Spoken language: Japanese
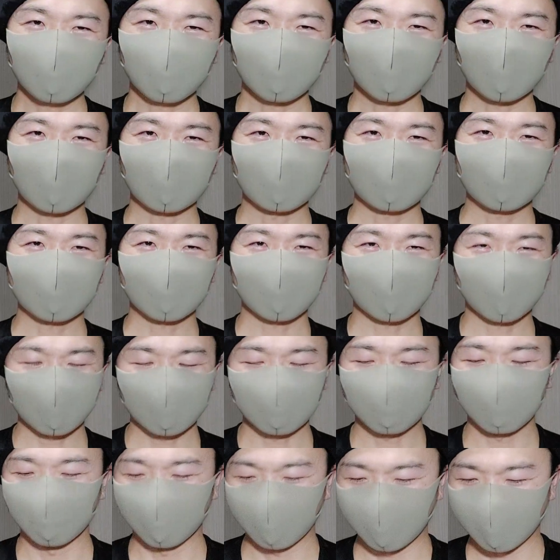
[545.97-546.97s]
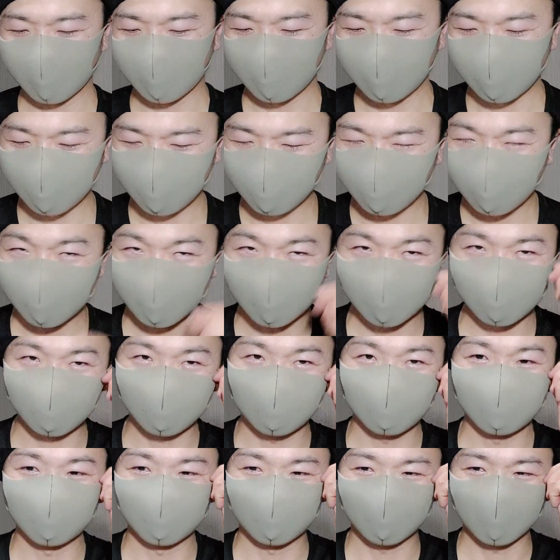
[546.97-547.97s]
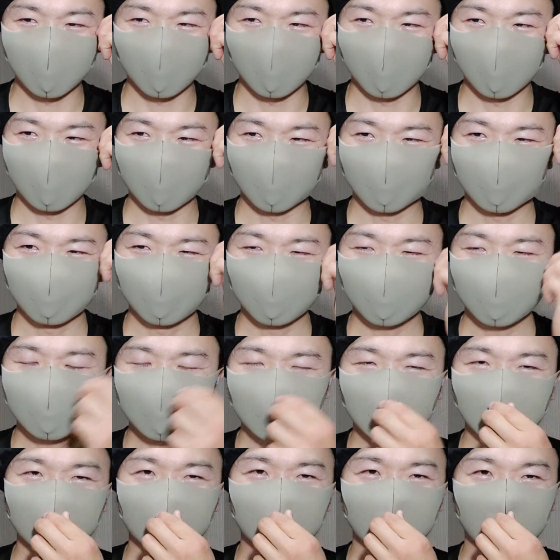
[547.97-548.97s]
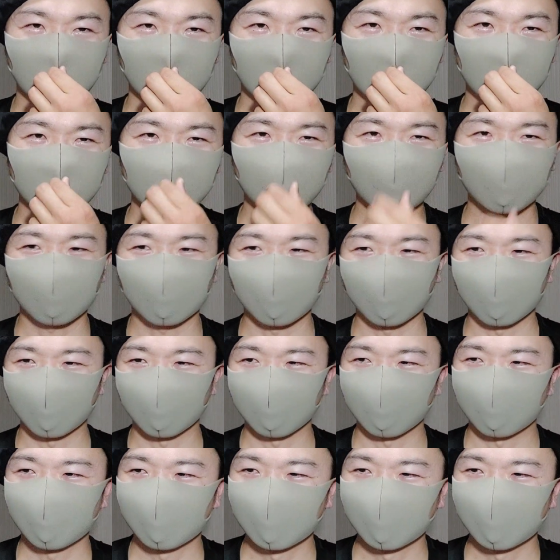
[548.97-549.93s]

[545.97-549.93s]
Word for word: を感じさせるというか匂わせるというかもしかしたらちょっと